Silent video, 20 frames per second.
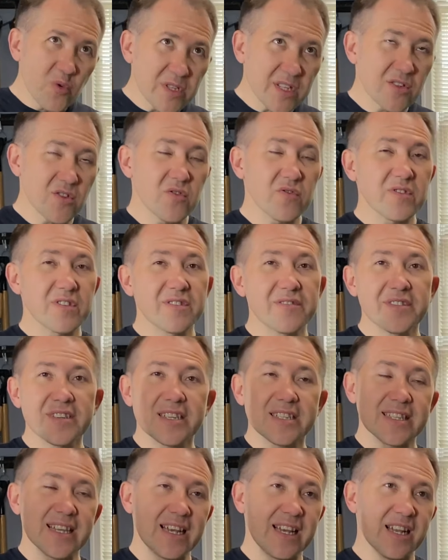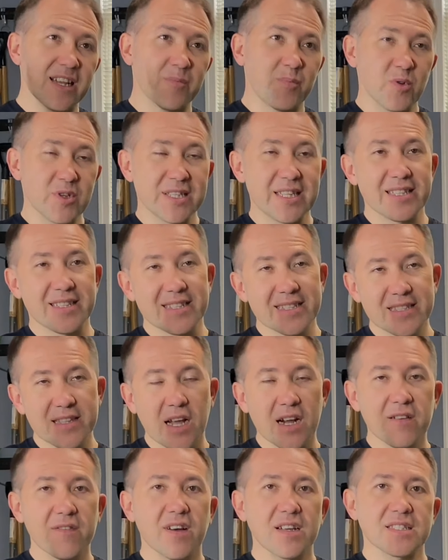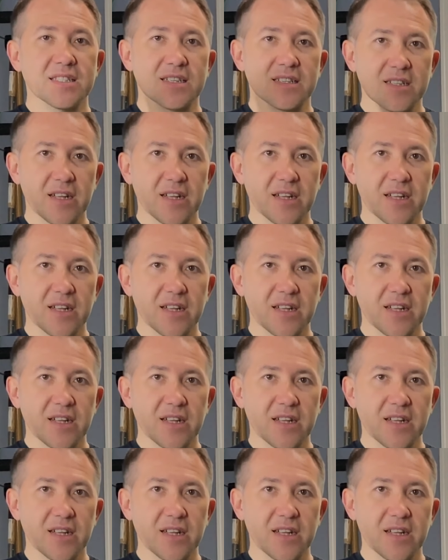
установки двигателя или после. Это не так важно.